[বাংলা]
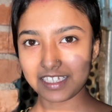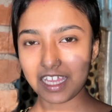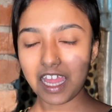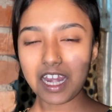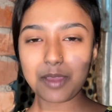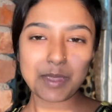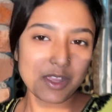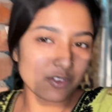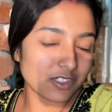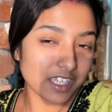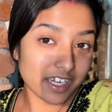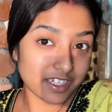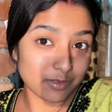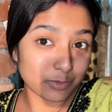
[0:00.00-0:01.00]
আর আমি এখন
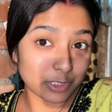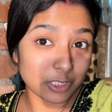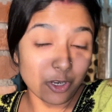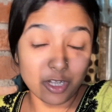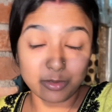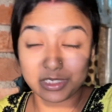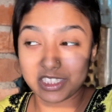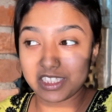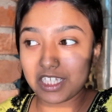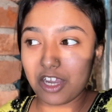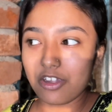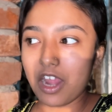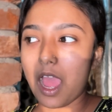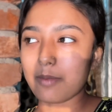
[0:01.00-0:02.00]
ঠান্ডার মধ্যে ঘরে বসেছি
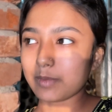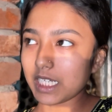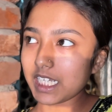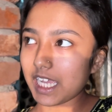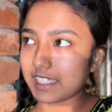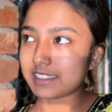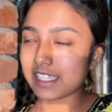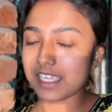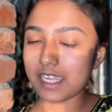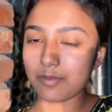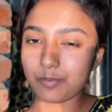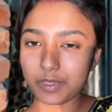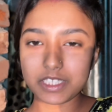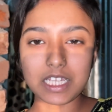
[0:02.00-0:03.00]
কারণ আমার আজকে
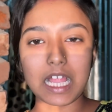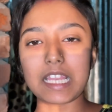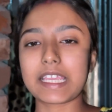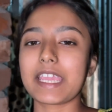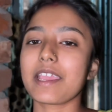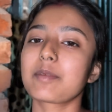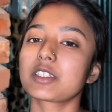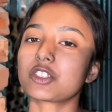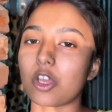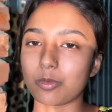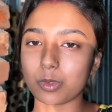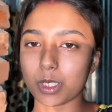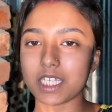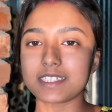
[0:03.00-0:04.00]
কমপ্লিট কালকেই আমার সব
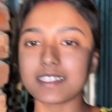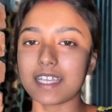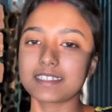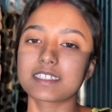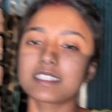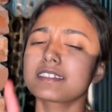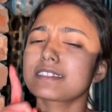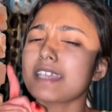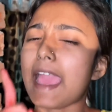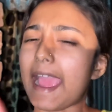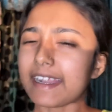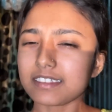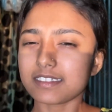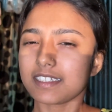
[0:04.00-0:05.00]
হয়ে গেছে আজকে জাস্ট
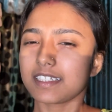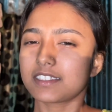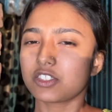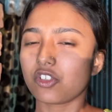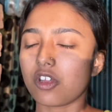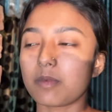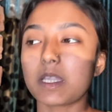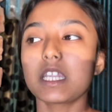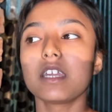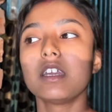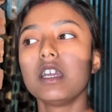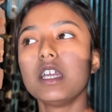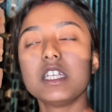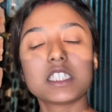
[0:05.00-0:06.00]
একটা টেক ছিল আমার
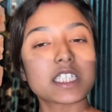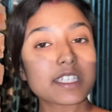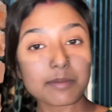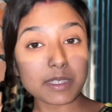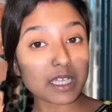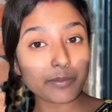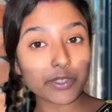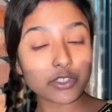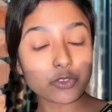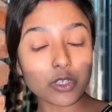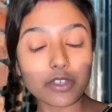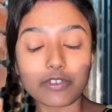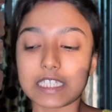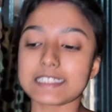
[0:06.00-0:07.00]
সেটা আমি কমপ্লিট
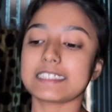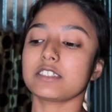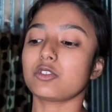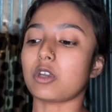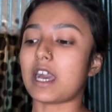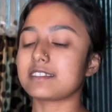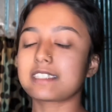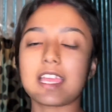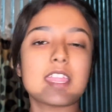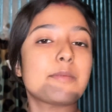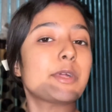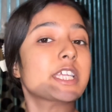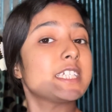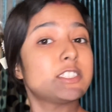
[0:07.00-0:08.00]
করে ফেলেছি তো আজকে আর
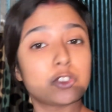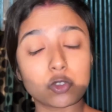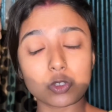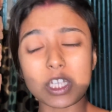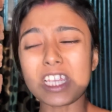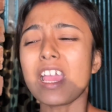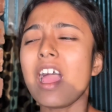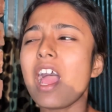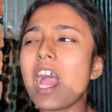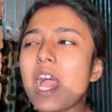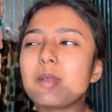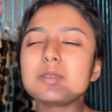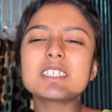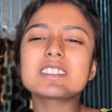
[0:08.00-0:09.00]
আমার কিচ্ছু নেই
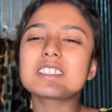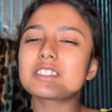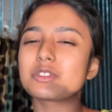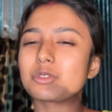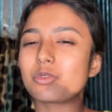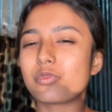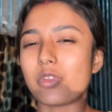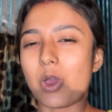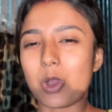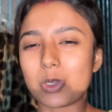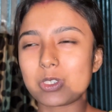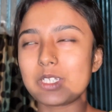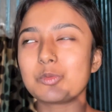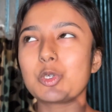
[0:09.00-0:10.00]
আমি জাস্ট একটু ব্লগ
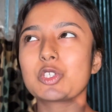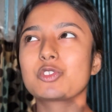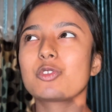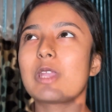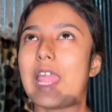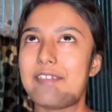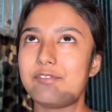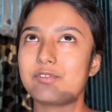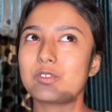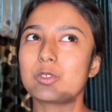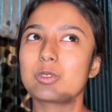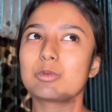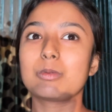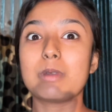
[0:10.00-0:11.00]
নেবো একটু লাইভ
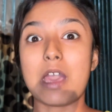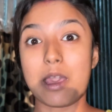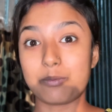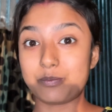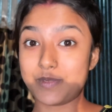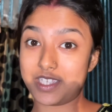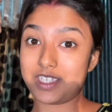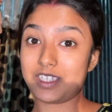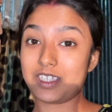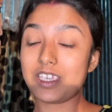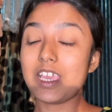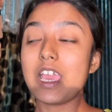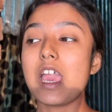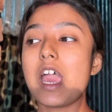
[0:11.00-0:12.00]
করব ভাবছি
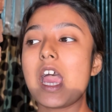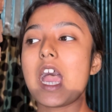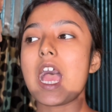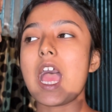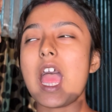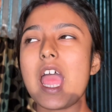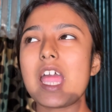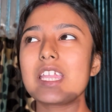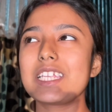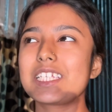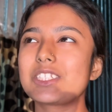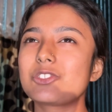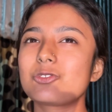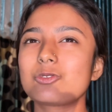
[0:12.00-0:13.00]
হ্যাঁ, আর
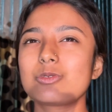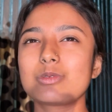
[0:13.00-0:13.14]
একটু